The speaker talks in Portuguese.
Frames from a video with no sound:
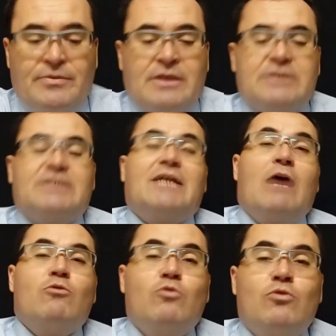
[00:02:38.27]

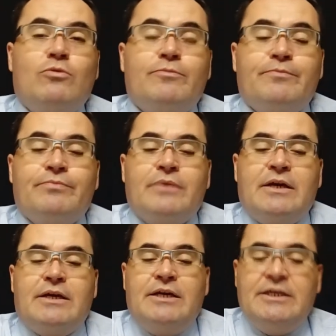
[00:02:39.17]
Saul
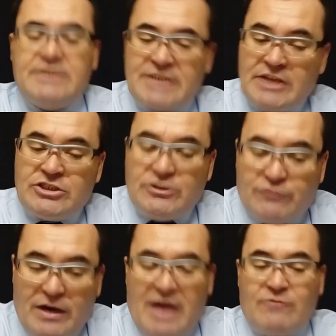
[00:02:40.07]

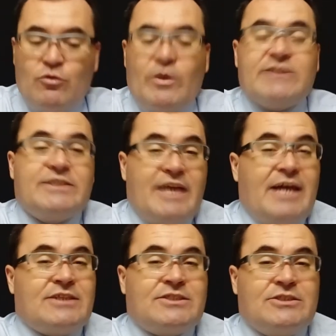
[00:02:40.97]
incentivava o
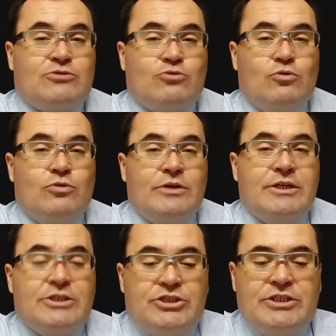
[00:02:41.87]
exército
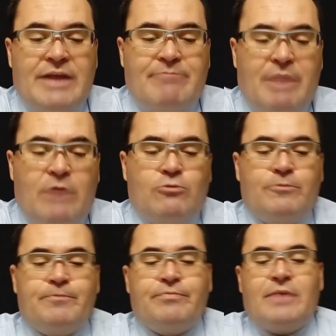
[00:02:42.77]
de Nabal
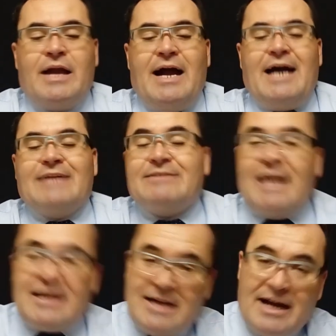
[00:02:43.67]
a
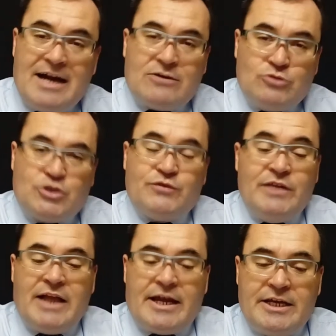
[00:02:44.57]
atacar os
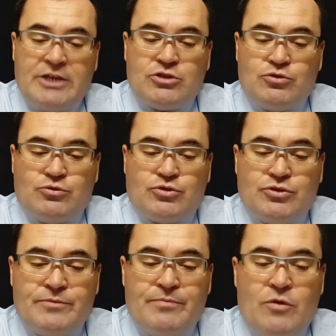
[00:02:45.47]
vilarejos
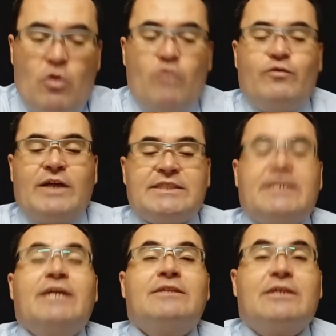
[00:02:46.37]
ou
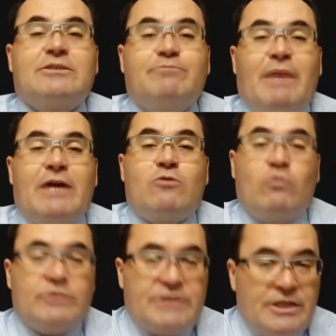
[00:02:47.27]
fazendas para
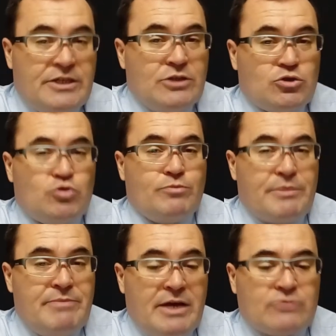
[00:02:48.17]
conseguir
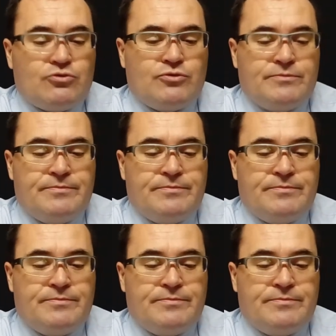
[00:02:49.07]
suprimentos.